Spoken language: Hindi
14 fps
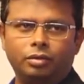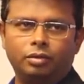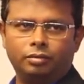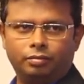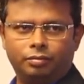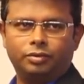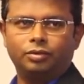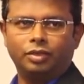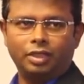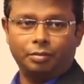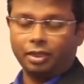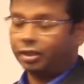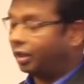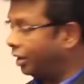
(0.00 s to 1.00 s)
को सुनना
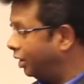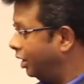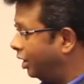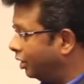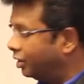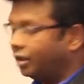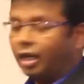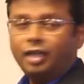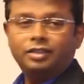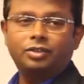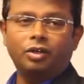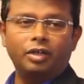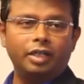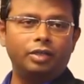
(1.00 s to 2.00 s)
पड़ता है
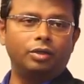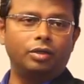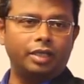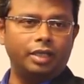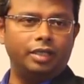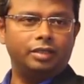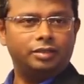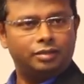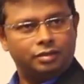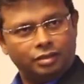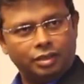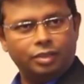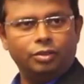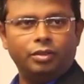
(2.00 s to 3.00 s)
ताज कॉरिडोर केस
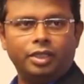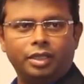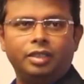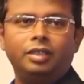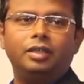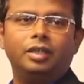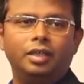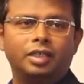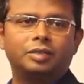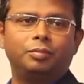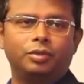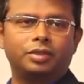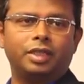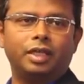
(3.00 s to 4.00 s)
इन्होंने ही
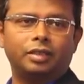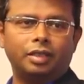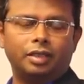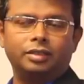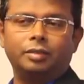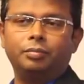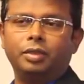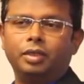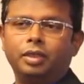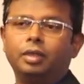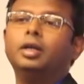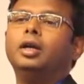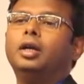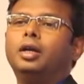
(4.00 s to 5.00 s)
एक्सपोज किया था जब
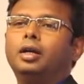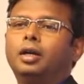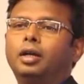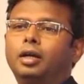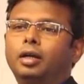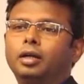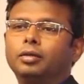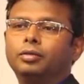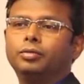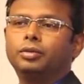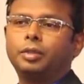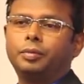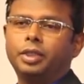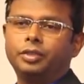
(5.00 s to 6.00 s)
uh,
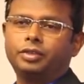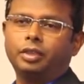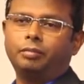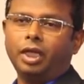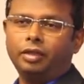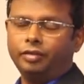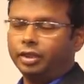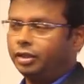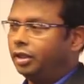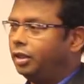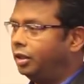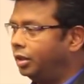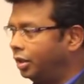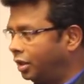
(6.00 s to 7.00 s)
उत्तर प्रदेश में
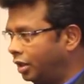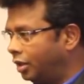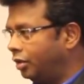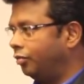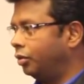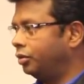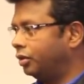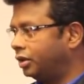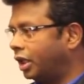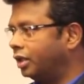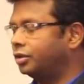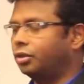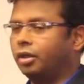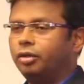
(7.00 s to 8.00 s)
मायावती वो जो
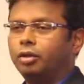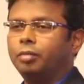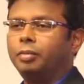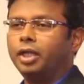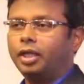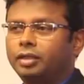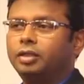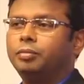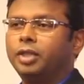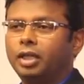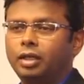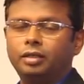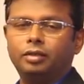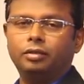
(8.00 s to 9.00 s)
ताज कॉरिडोर रही थी
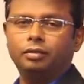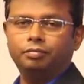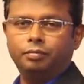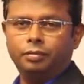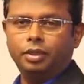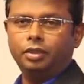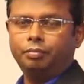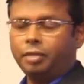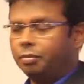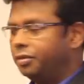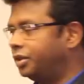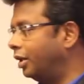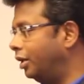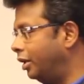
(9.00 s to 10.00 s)
बिना
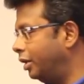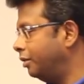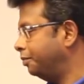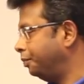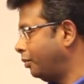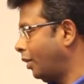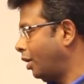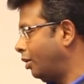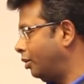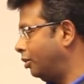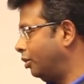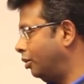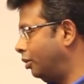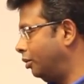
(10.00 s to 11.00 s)
परमिशन लिए
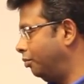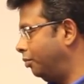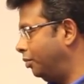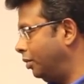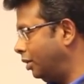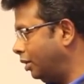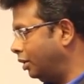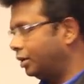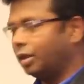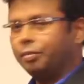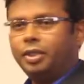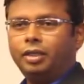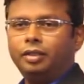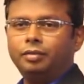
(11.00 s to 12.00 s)
तो
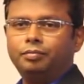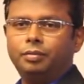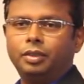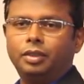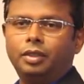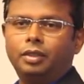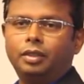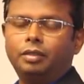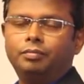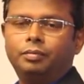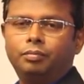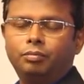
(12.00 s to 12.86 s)
तभी uh,